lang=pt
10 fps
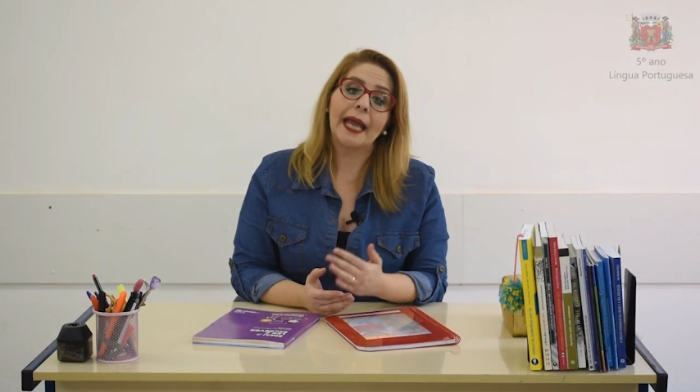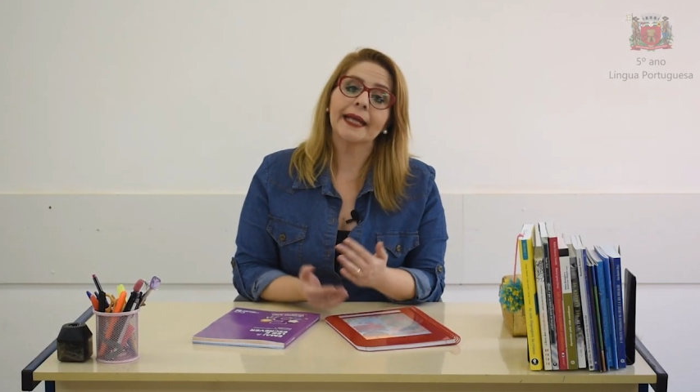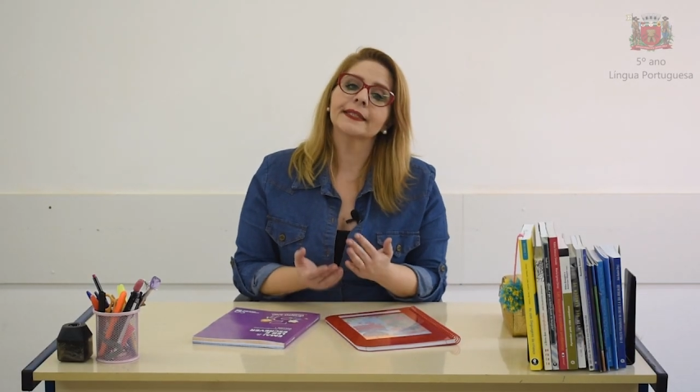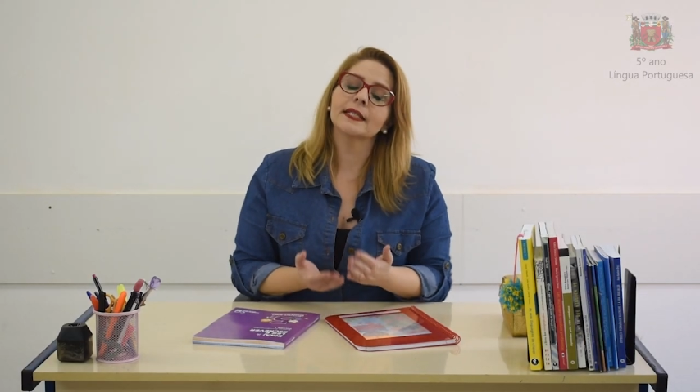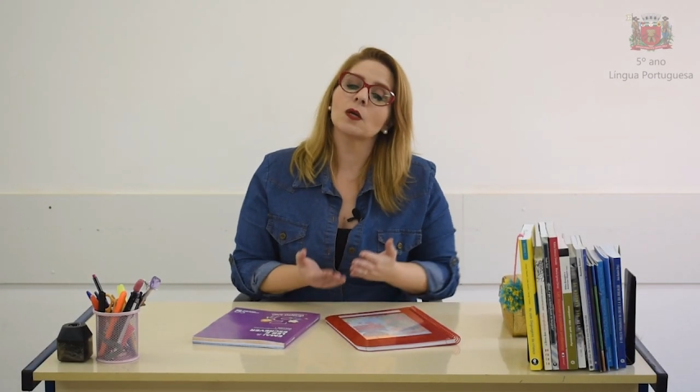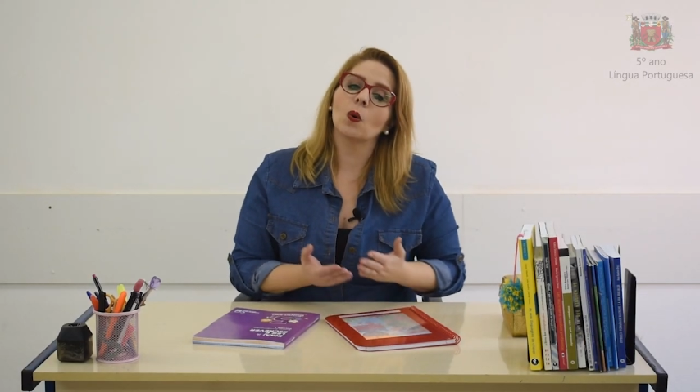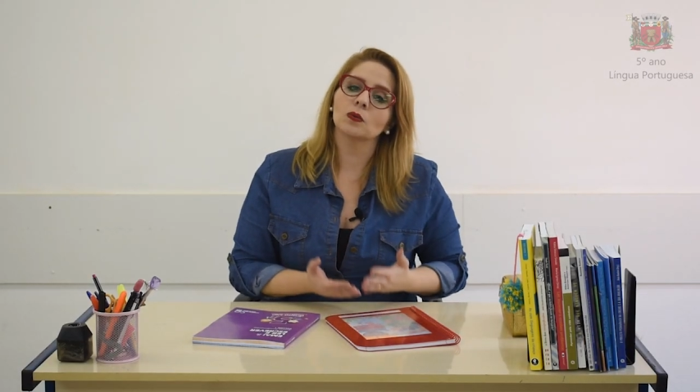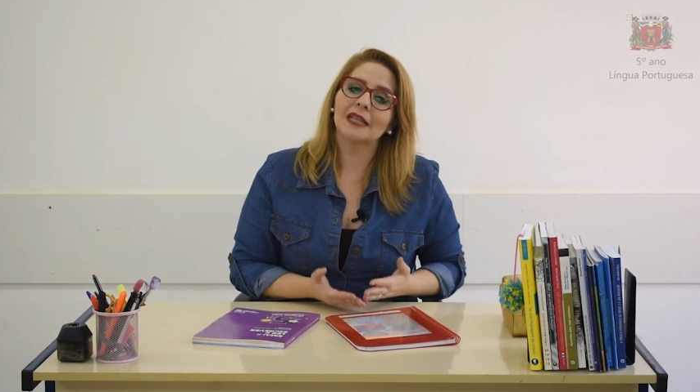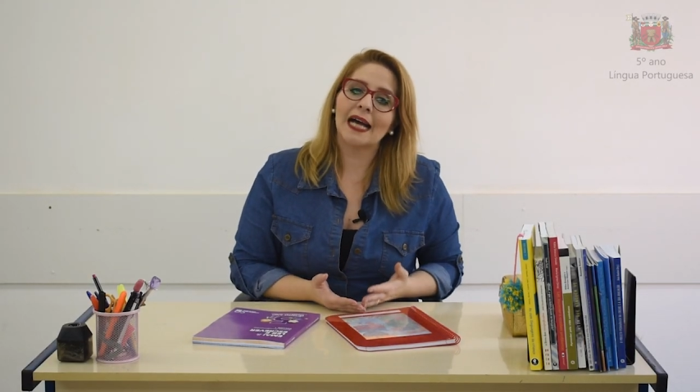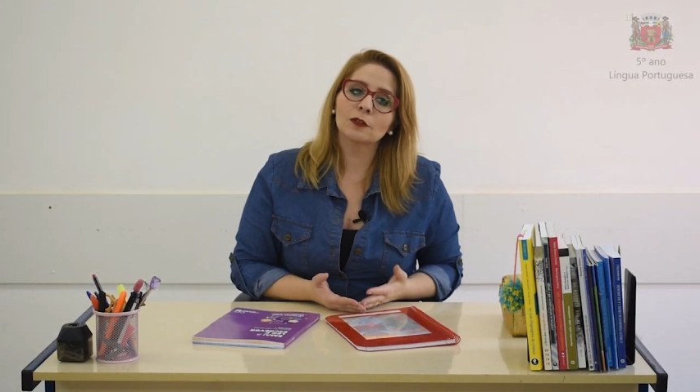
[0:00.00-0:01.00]
entre em
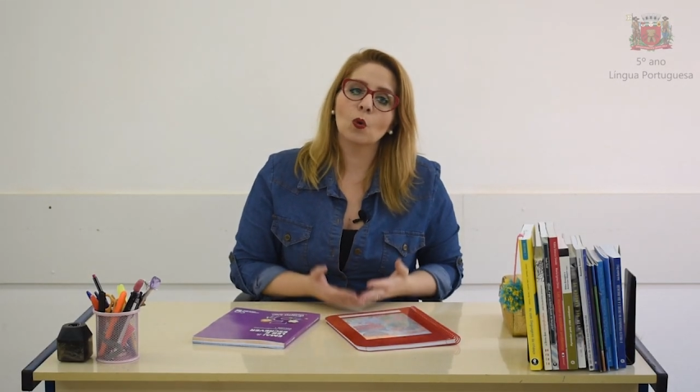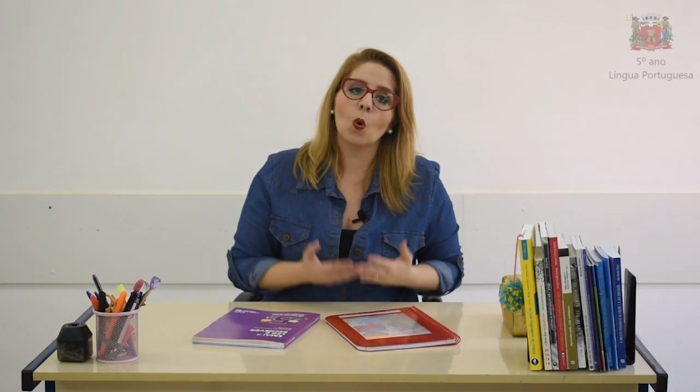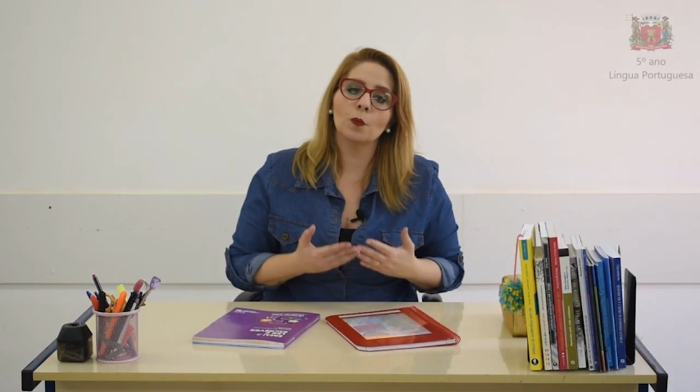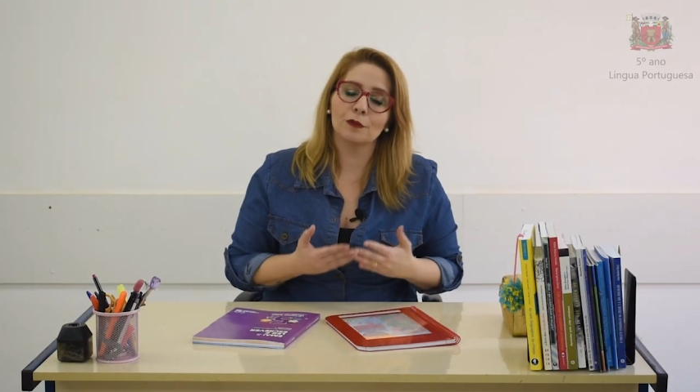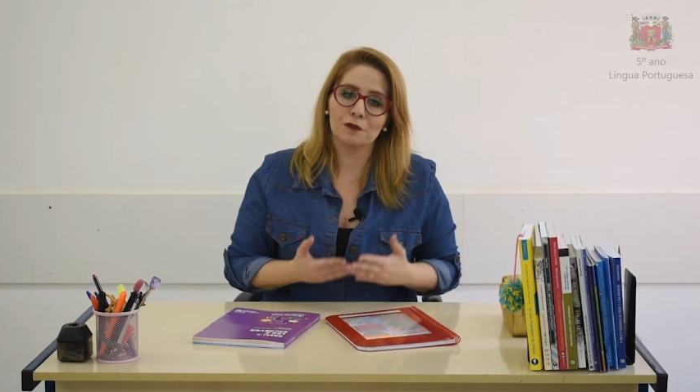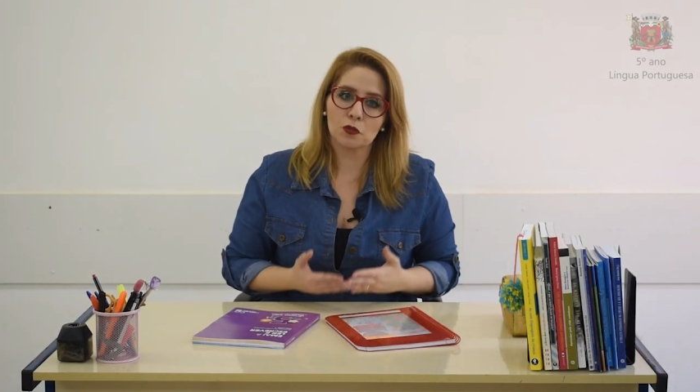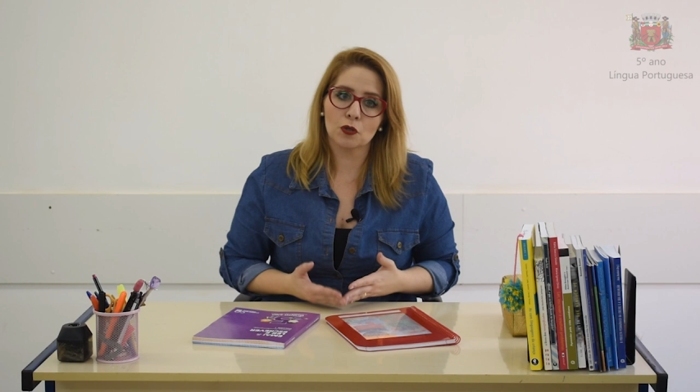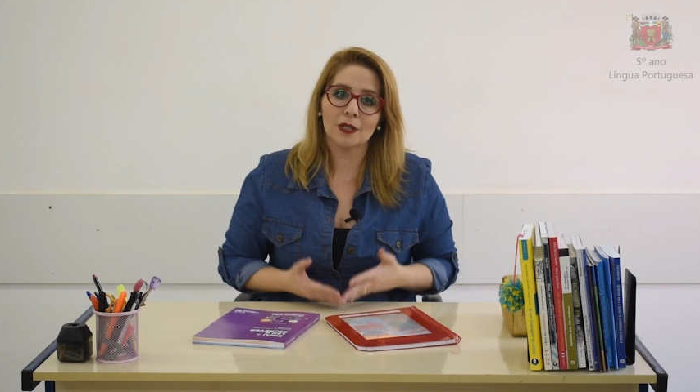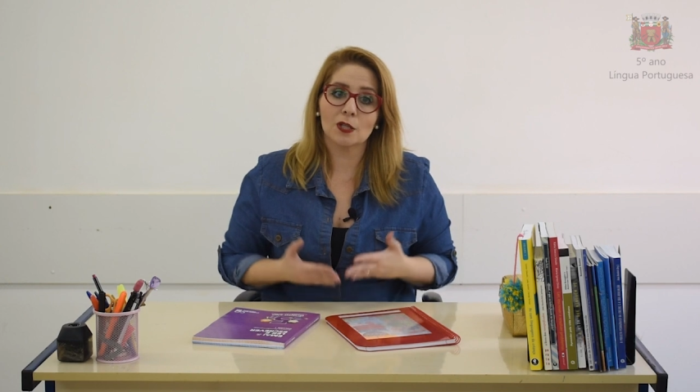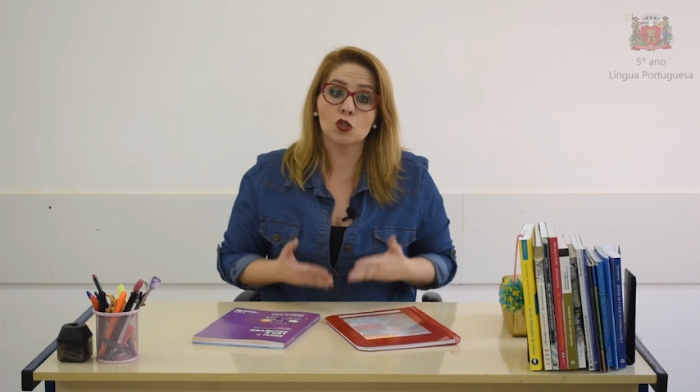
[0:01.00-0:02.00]
contato com o
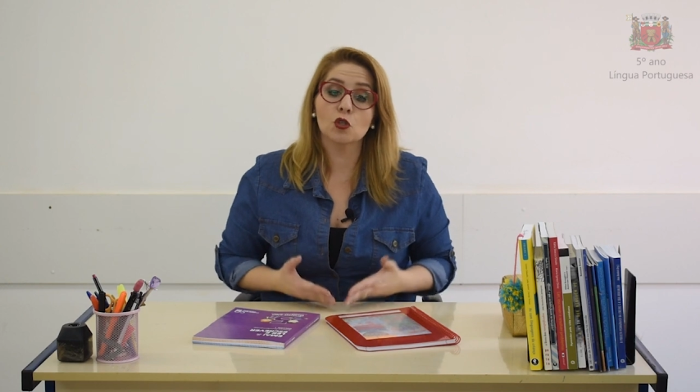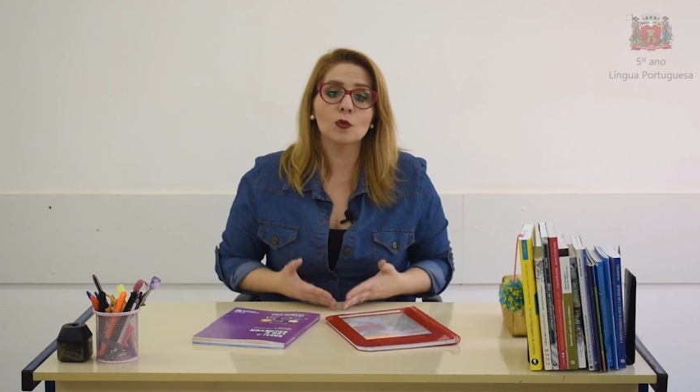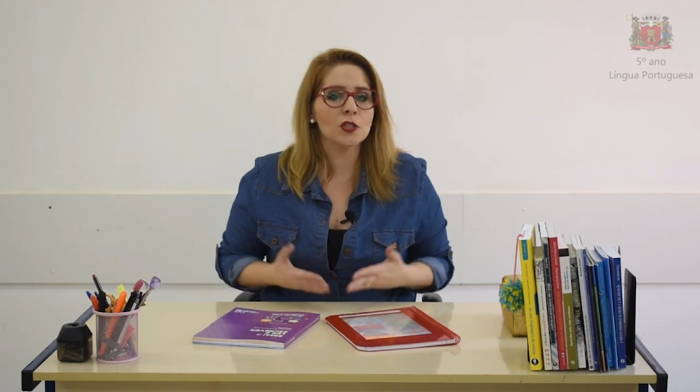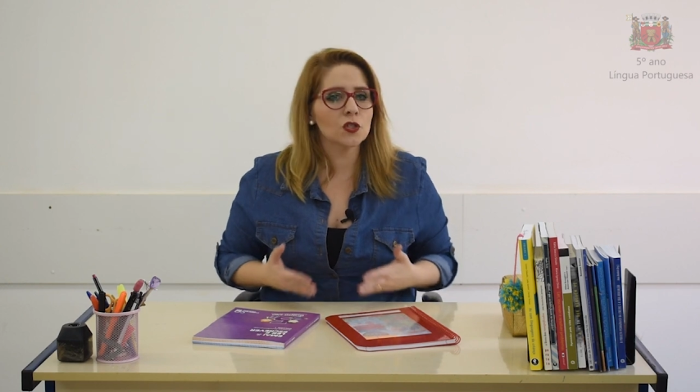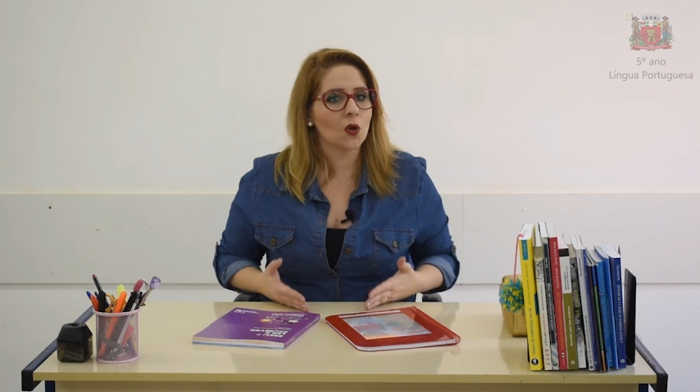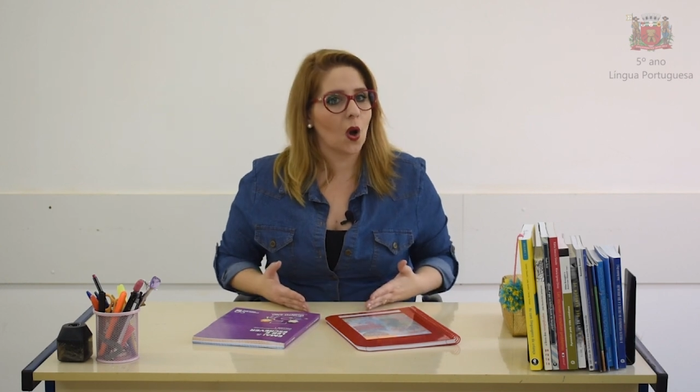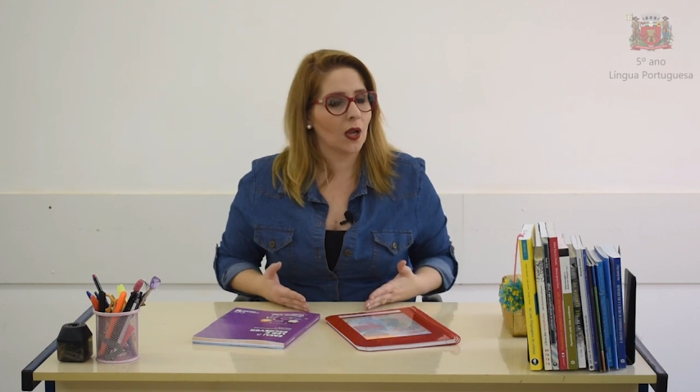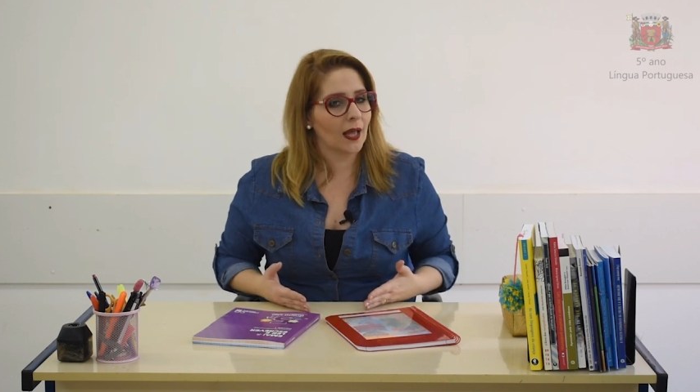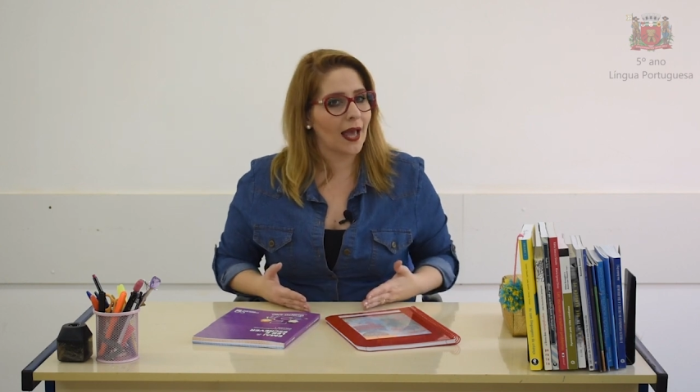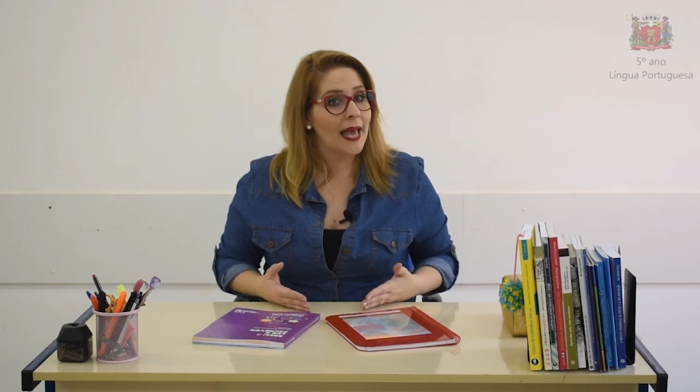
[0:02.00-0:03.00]
professor da sua
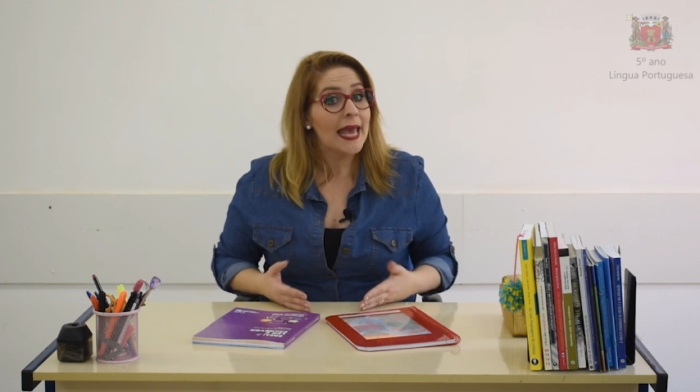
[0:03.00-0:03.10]
escola.